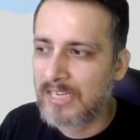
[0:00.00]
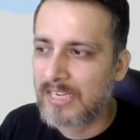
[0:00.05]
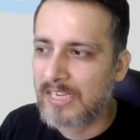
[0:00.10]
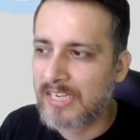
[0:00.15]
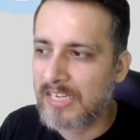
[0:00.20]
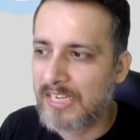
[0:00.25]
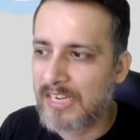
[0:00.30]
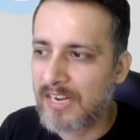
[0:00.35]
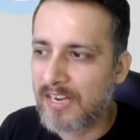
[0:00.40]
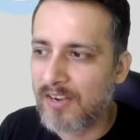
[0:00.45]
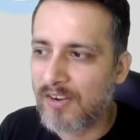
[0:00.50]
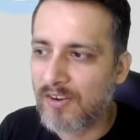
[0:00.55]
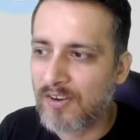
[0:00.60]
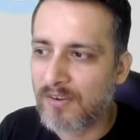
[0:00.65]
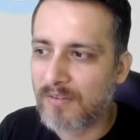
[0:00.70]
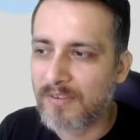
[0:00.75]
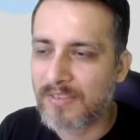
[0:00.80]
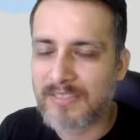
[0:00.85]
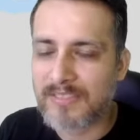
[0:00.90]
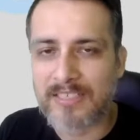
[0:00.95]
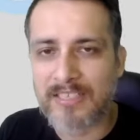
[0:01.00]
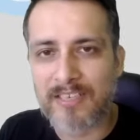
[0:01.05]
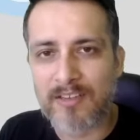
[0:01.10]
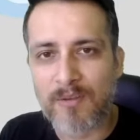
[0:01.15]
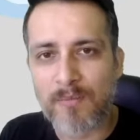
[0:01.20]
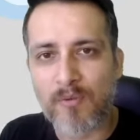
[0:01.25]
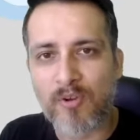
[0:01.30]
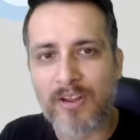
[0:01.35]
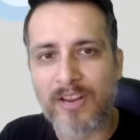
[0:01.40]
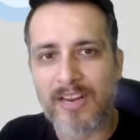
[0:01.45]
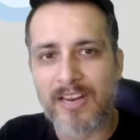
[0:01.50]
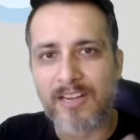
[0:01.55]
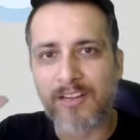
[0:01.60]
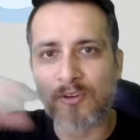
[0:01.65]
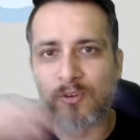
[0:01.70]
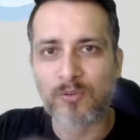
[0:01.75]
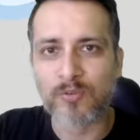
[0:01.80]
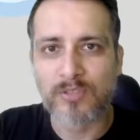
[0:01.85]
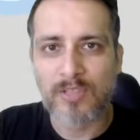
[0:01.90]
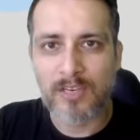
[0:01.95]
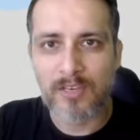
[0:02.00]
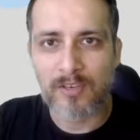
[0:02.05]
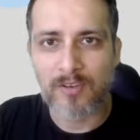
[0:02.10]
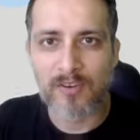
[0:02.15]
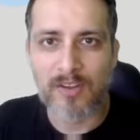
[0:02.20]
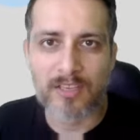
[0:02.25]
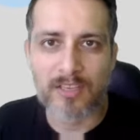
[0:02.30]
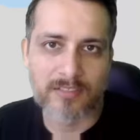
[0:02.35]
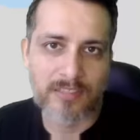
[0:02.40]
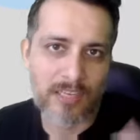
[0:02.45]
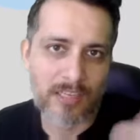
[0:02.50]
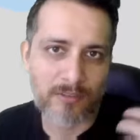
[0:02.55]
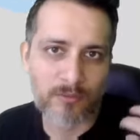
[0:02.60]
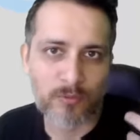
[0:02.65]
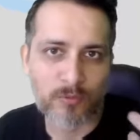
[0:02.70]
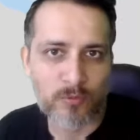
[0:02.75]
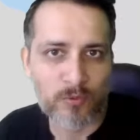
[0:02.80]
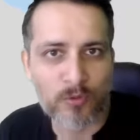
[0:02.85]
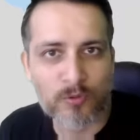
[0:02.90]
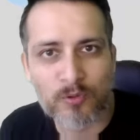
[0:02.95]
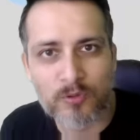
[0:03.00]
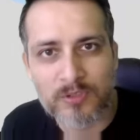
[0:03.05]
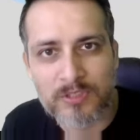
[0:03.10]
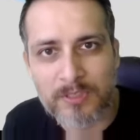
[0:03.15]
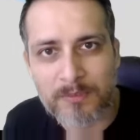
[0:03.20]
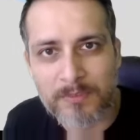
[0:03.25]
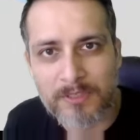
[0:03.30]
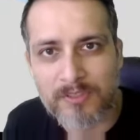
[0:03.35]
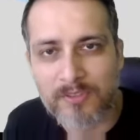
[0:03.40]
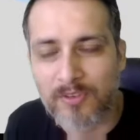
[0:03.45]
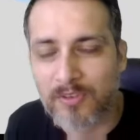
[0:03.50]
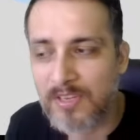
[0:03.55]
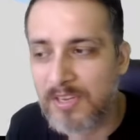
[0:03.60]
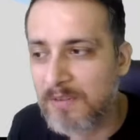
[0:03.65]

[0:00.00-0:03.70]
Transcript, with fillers: y él lo que va a hacer es como que enrutarlo hacia tus otros servicios.